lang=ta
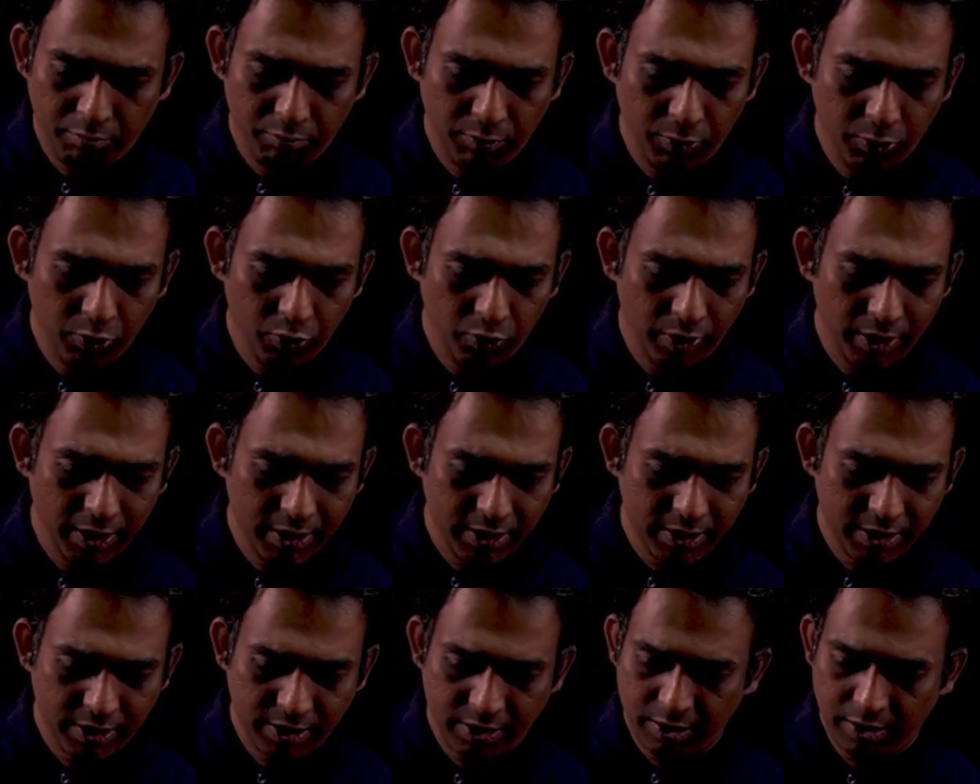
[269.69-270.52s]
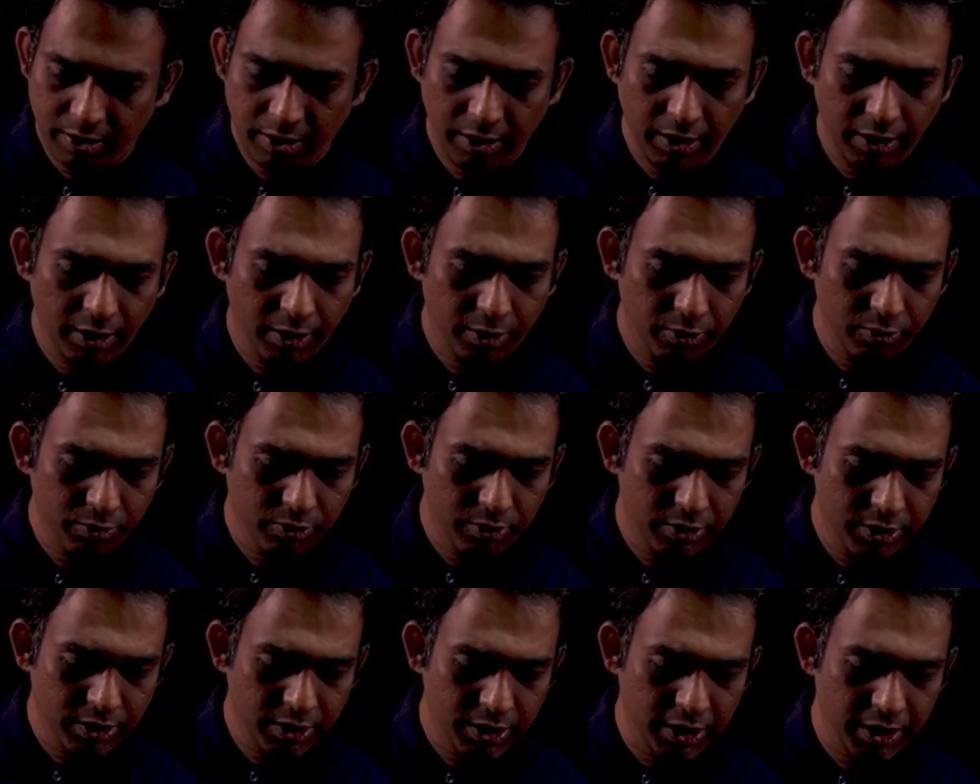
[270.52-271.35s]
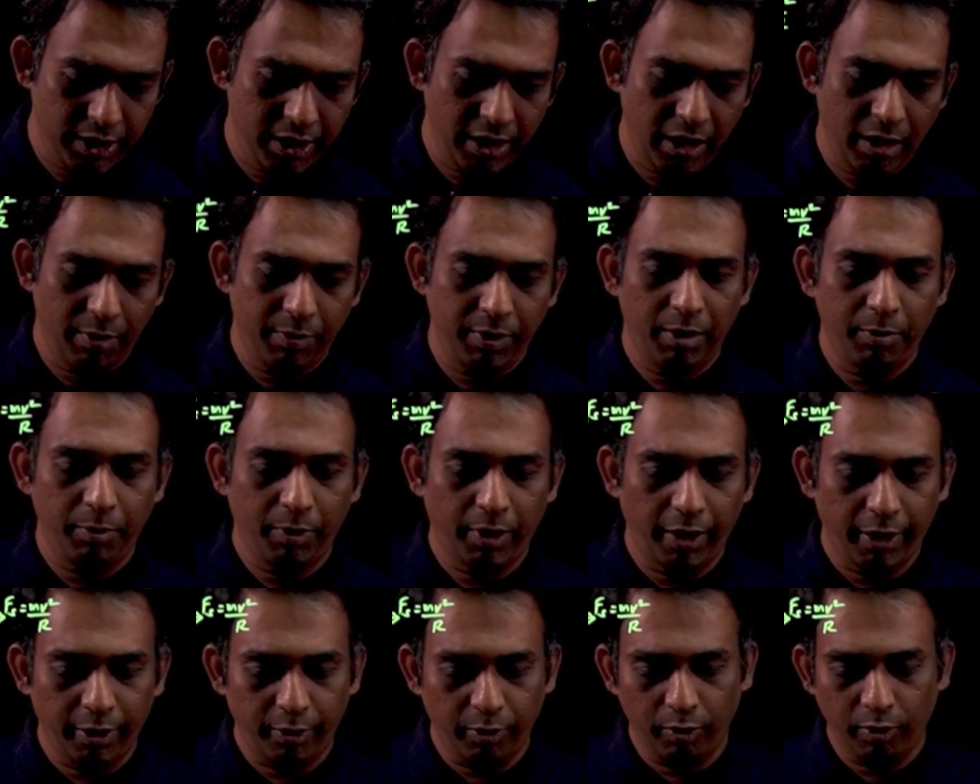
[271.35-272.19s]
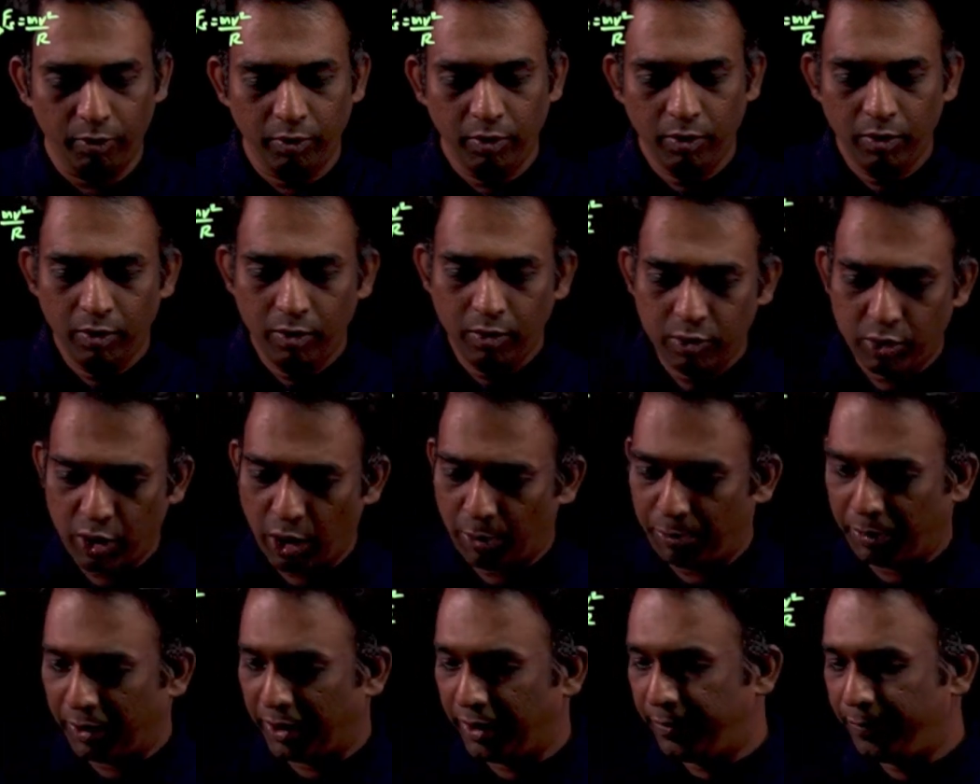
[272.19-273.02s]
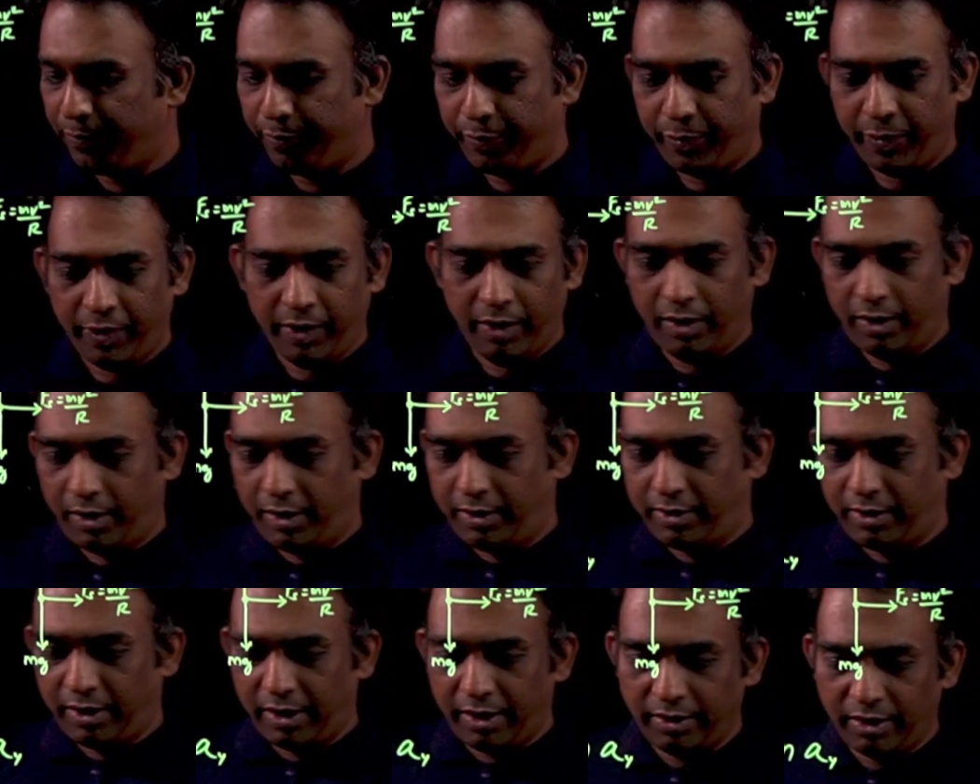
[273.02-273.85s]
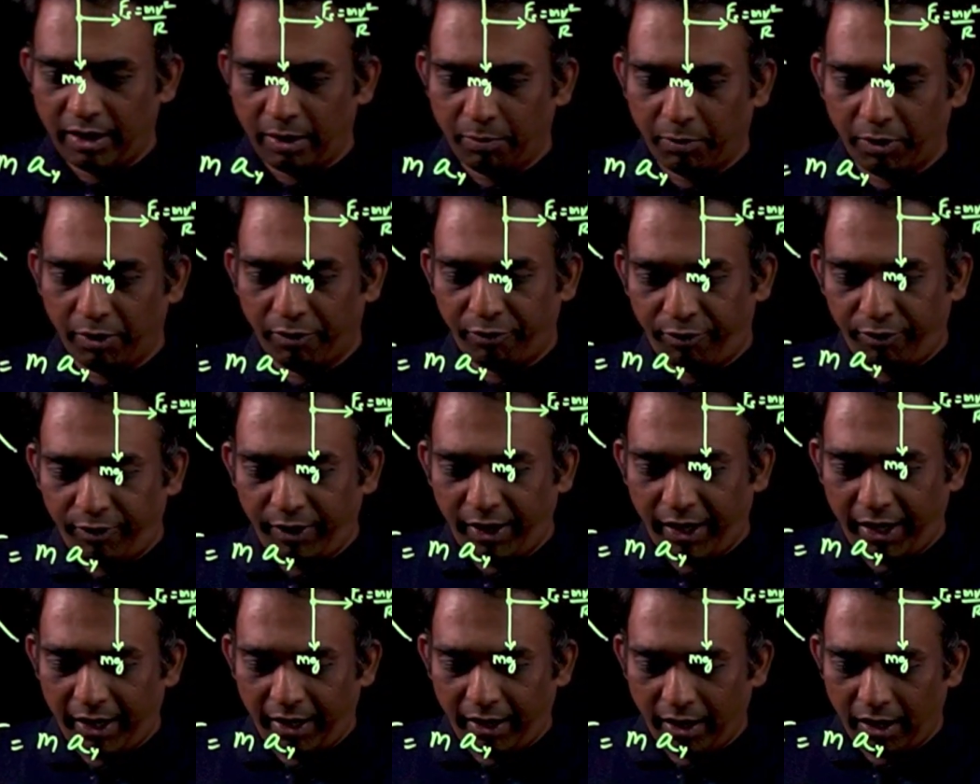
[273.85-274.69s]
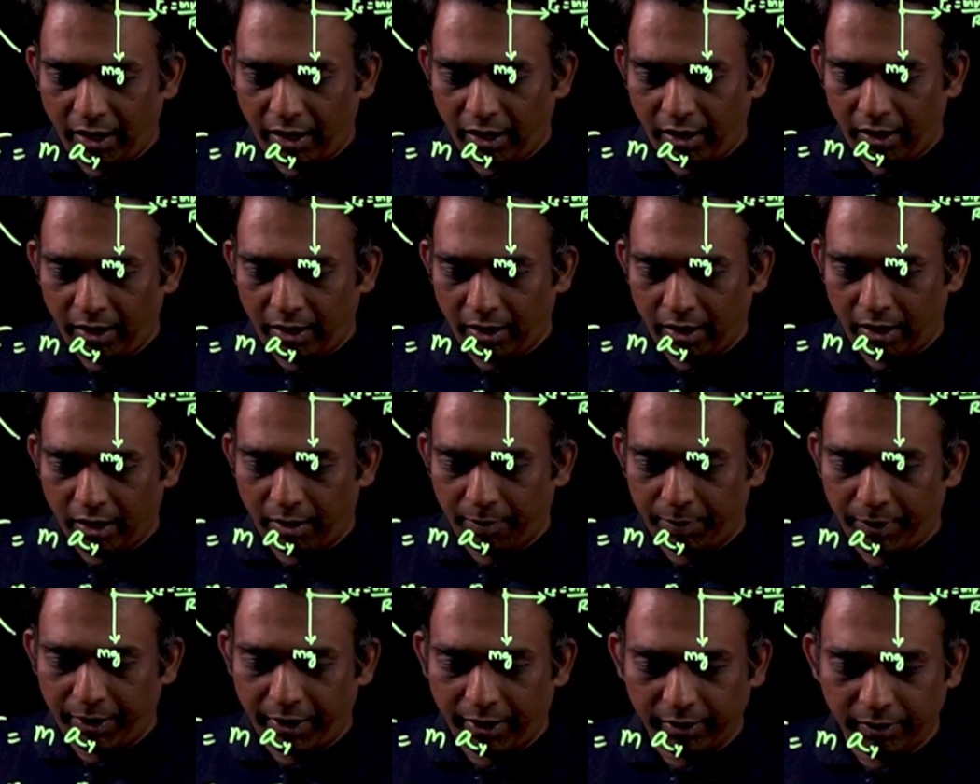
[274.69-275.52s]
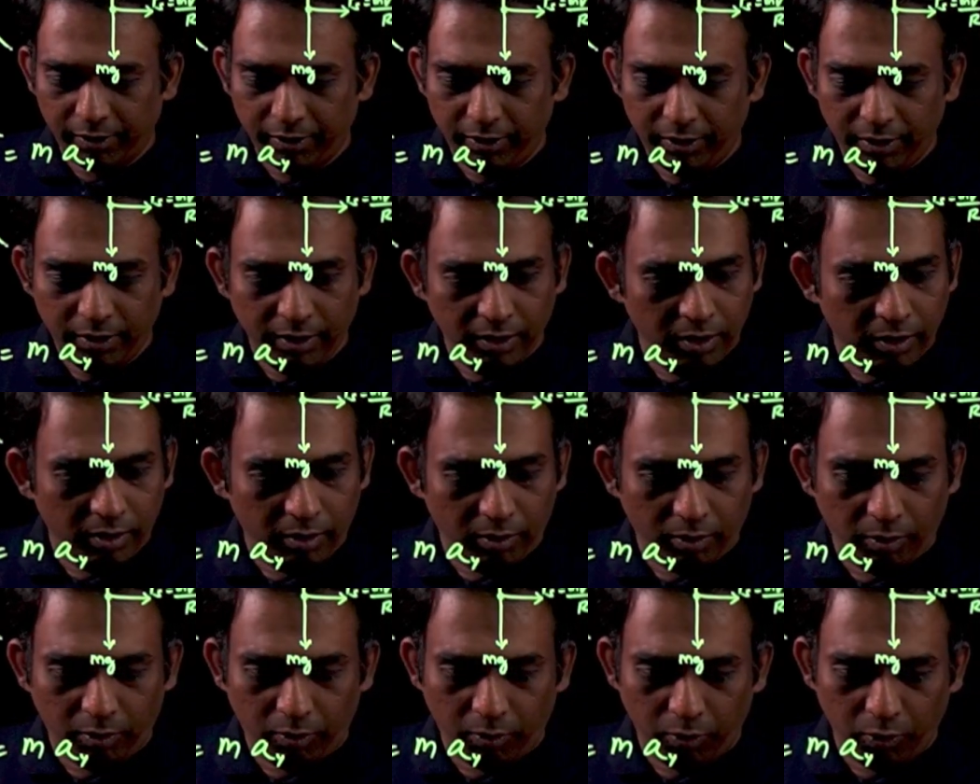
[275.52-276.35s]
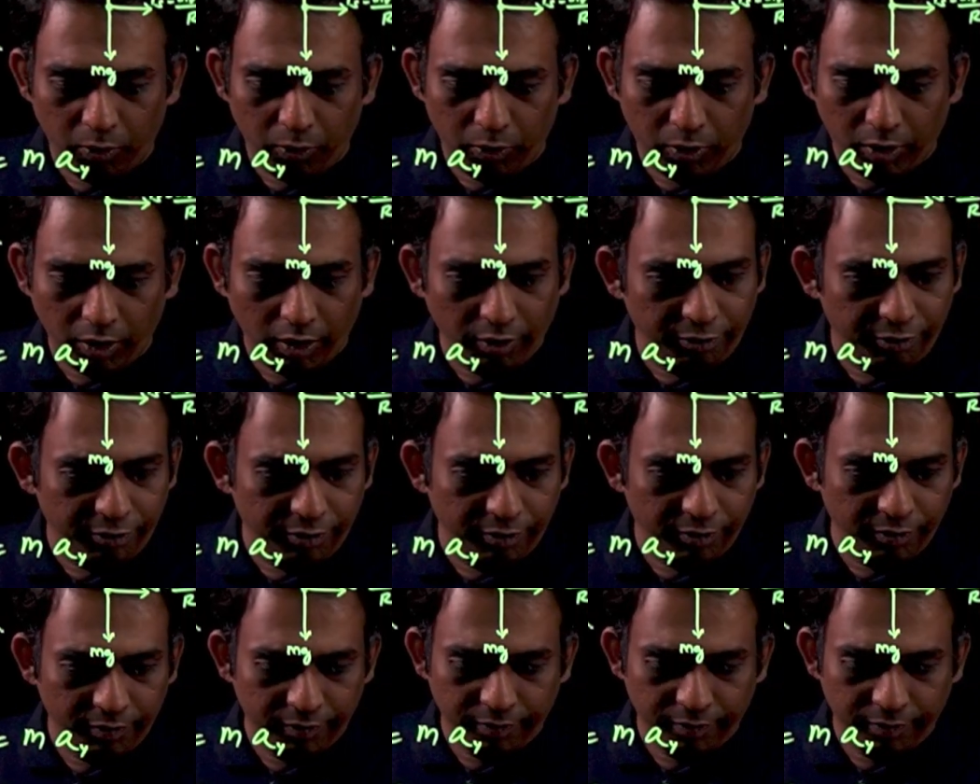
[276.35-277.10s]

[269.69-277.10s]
மியூஎஸ் இன்ட்டு ஜி அப்படின்னு நமக்கு கிடைக்கும் ஸோ அப்போ இதுலேருந்து நம்ம வி அப்படின்றது ரூட் ஆஃப்